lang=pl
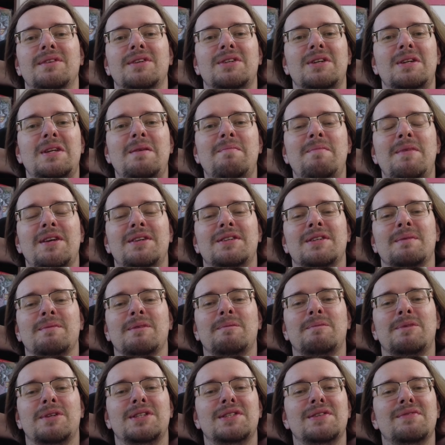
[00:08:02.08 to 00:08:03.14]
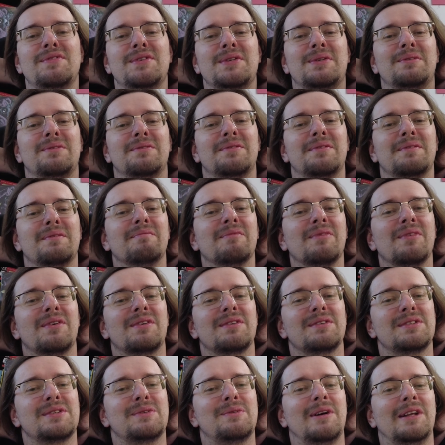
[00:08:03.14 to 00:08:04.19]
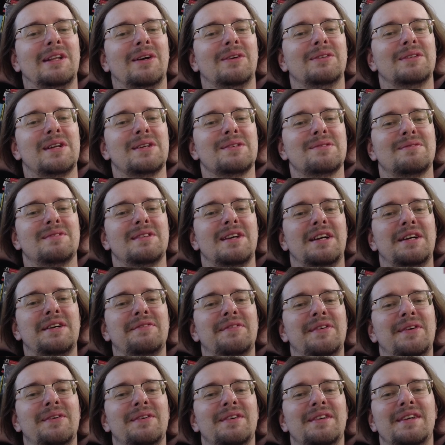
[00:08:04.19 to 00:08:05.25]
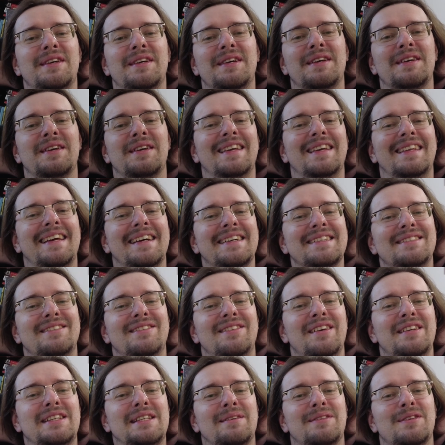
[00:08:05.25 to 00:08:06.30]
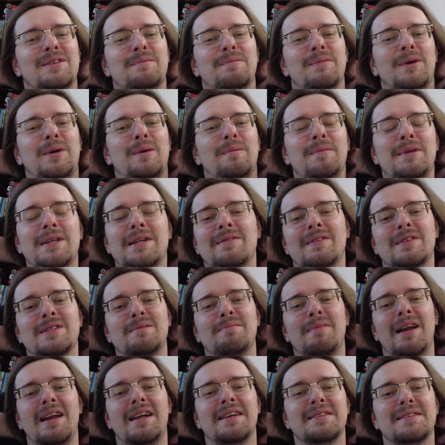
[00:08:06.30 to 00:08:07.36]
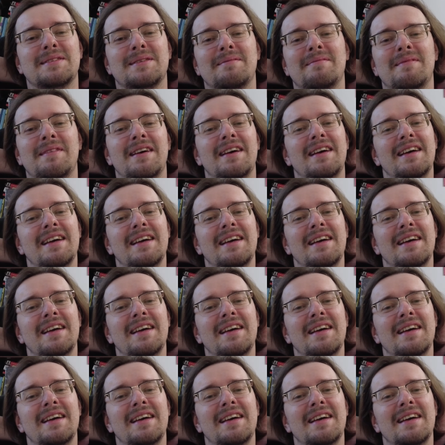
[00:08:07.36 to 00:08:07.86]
uderzenie mieczem od przeciwników rozkłada od razu na kawałki. Także tutaj trzeba też pokombinować z balansem.